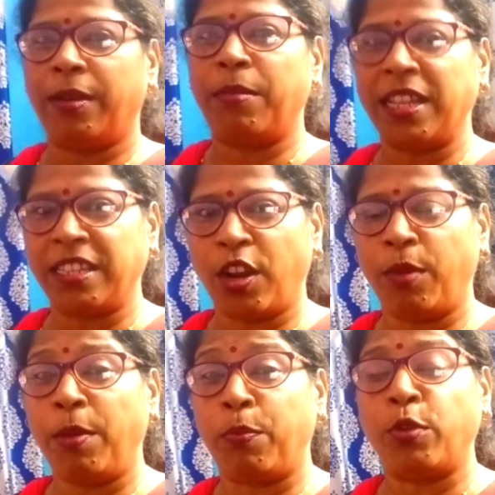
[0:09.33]
বাজার
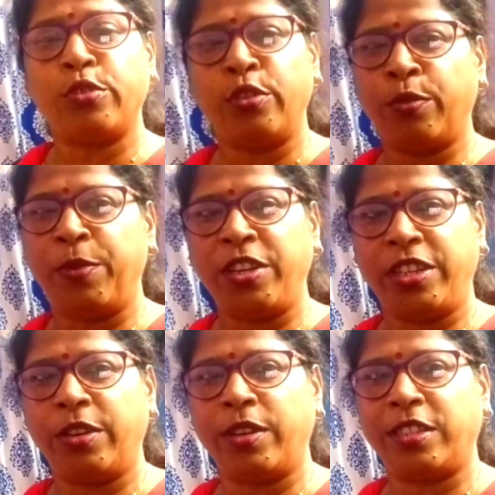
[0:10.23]
হবে প্রচণ্ড
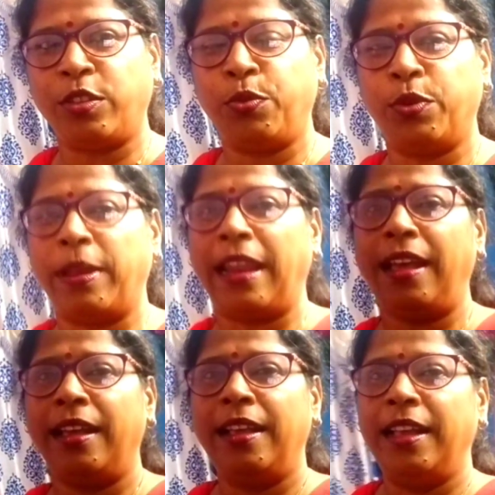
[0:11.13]
বৃষ্টি হয়েছে দুপুরবেলা
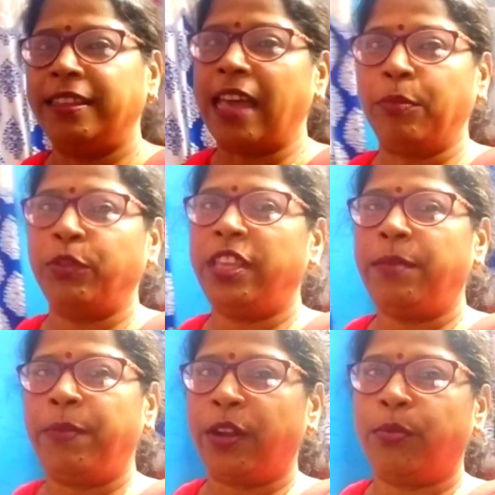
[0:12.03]
তার
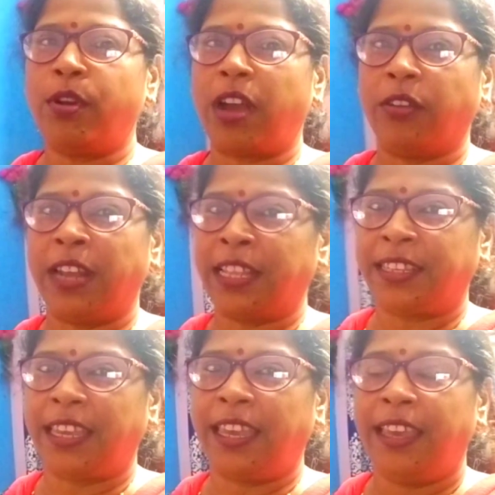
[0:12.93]
মধ্যেই বেরোবো কারণ
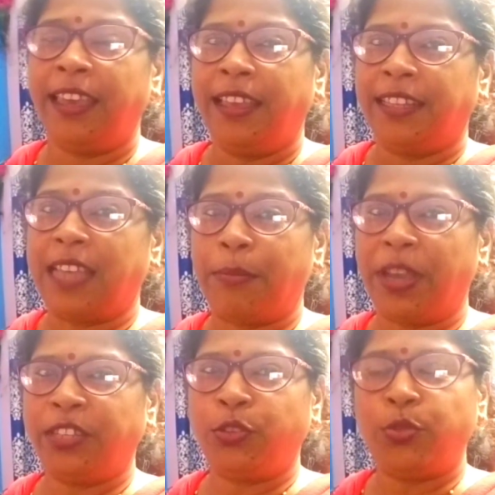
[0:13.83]
আজকে
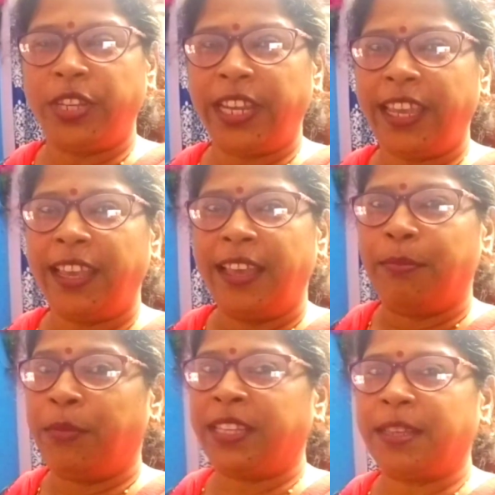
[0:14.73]
জামাইয়ের ছুটি
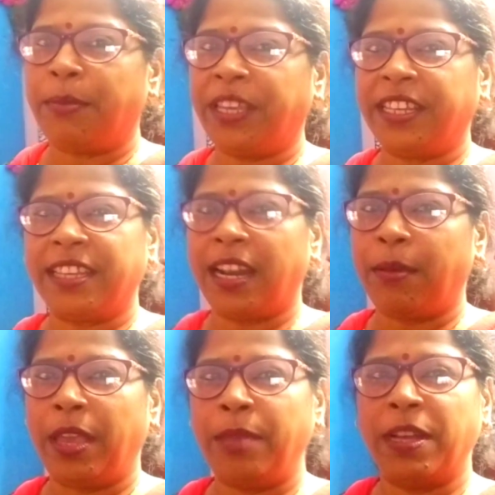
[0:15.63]
মেয়ে জামাইকে ছাড়া
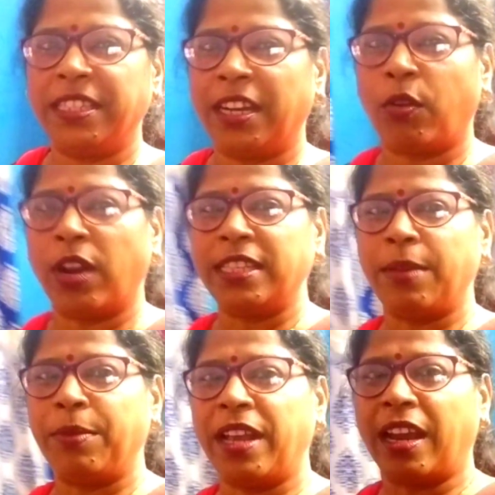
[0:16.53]
এই বাজার করা
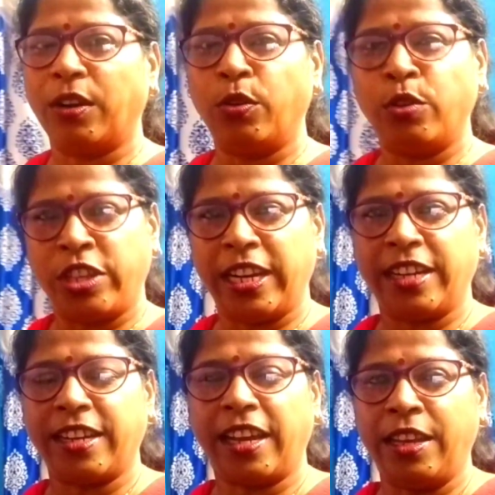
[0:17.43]
যাবে না কারণ ওর
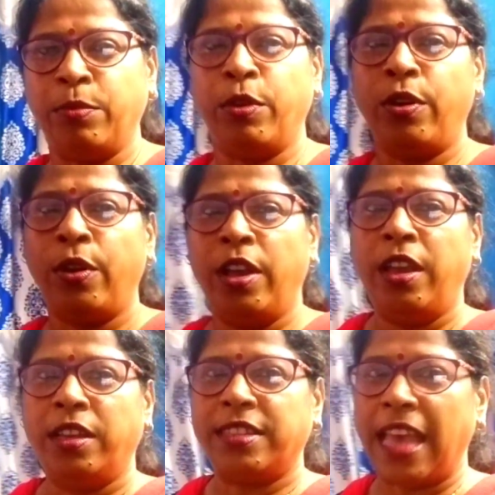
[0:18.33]
ছেলেরটা কিনবো
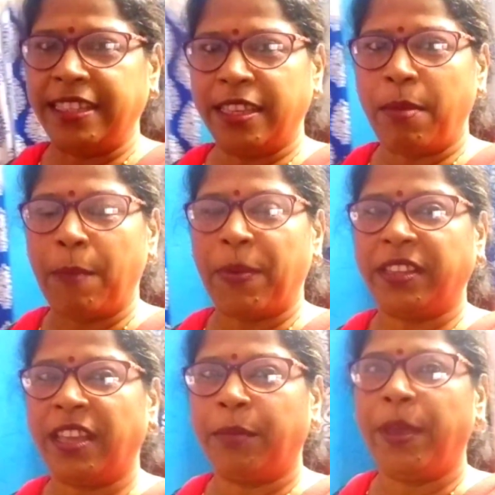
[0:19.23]
সাইজের ব্যাপার
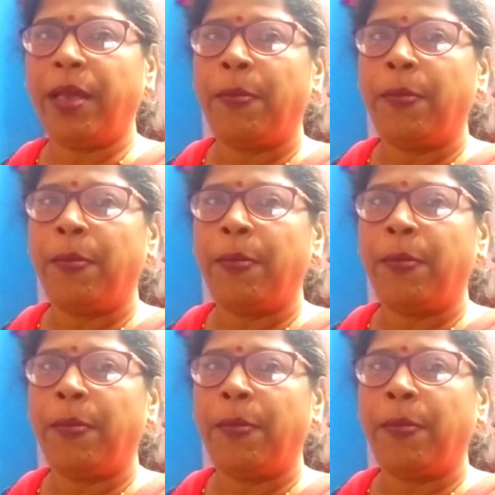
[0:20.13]
থাকবে